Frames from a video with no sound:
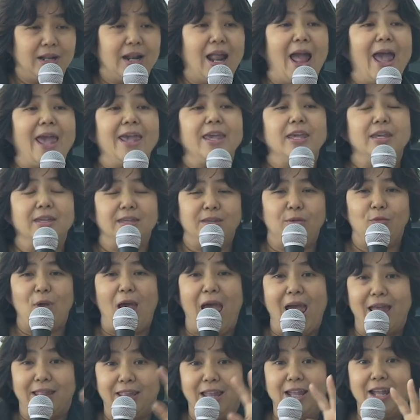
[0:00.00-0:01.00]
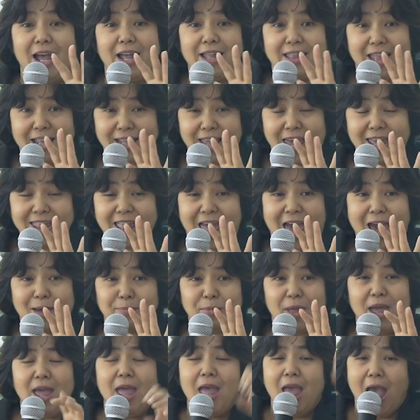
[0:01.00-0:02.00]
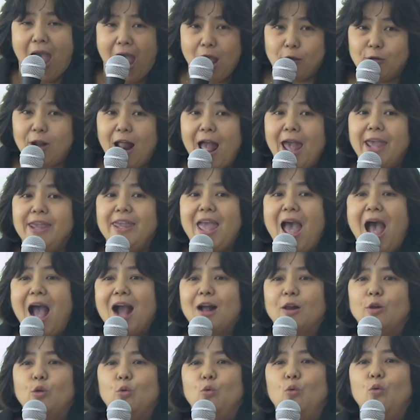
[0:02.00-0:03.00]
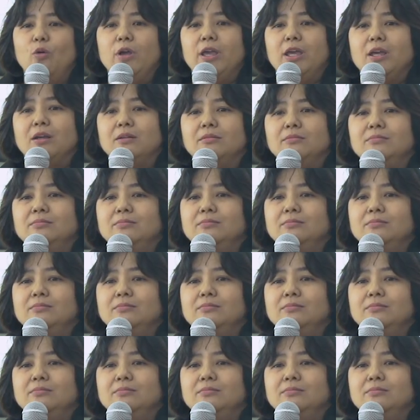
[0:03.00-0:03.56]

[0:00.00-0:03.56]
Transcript: ใครคืออันนั้นแค่ถามนะอ่ะใครอยากรู้อีก